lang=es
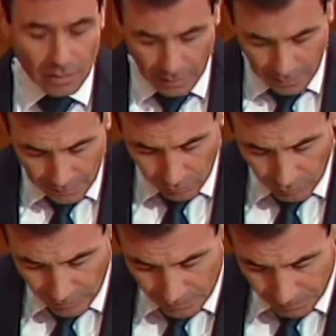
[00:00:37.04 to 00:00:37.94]
le han dado
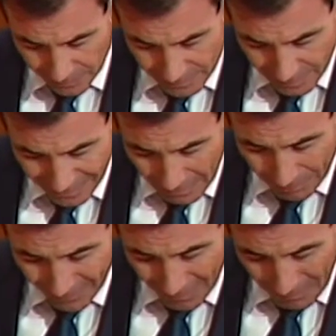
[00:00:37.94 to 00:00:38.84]
una espesa
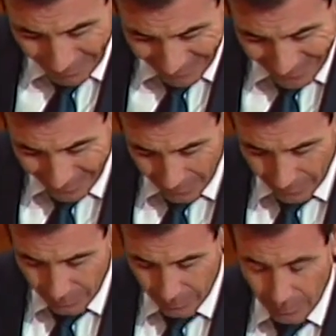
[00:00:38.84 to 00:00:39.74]
capa de maquillaje,